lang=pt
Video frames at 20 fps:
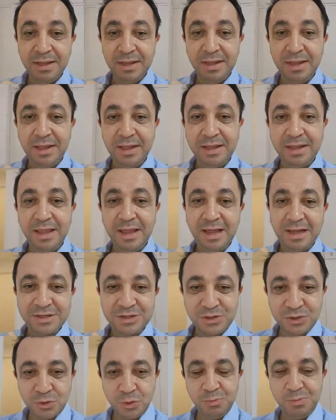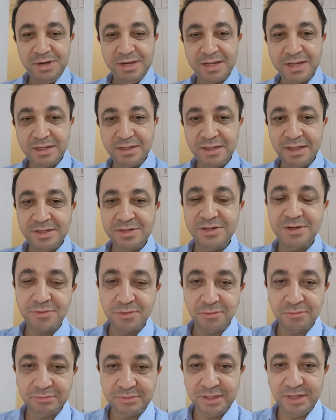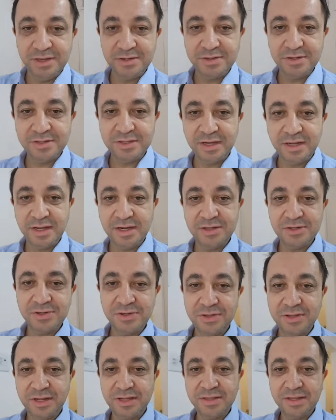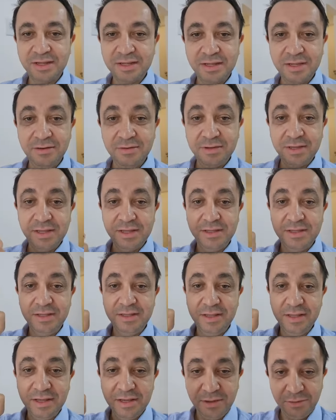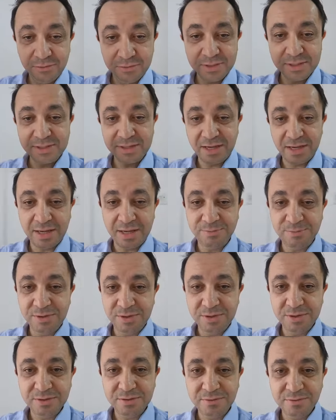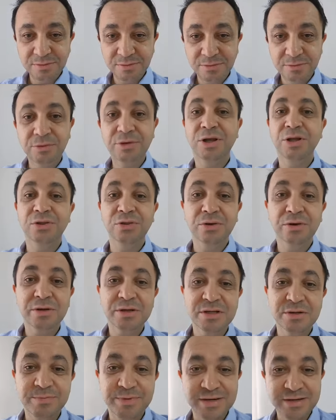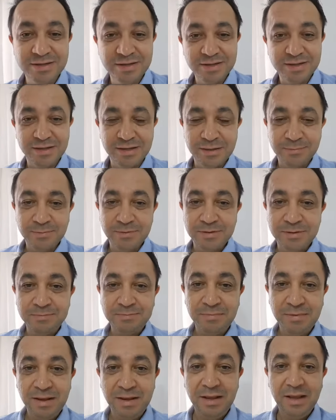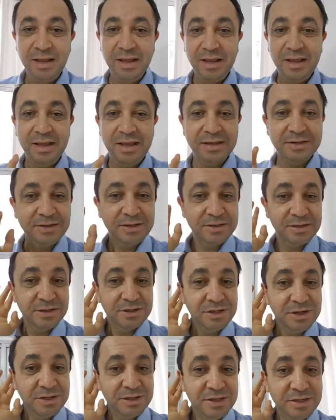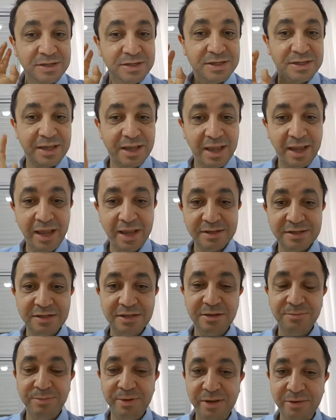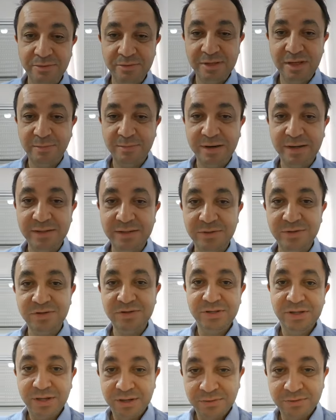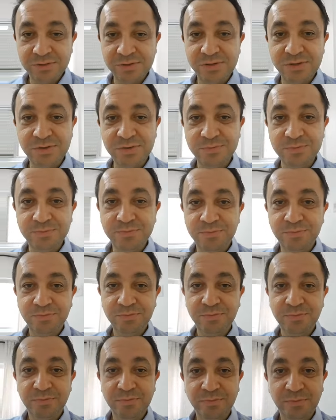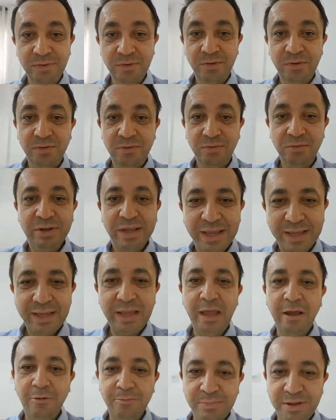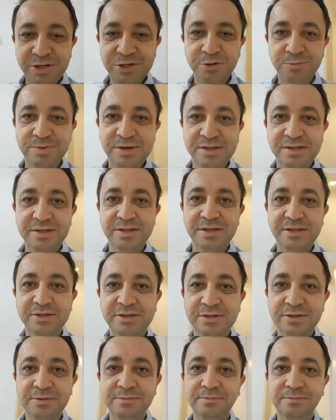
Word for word: é que a súplica nesse contexto está relacionada àquilo que Deus sabe o que nós precisamos. E às vezes a gente esquece de perguntar para Deus: Deus, o que é que realmente eu preciso?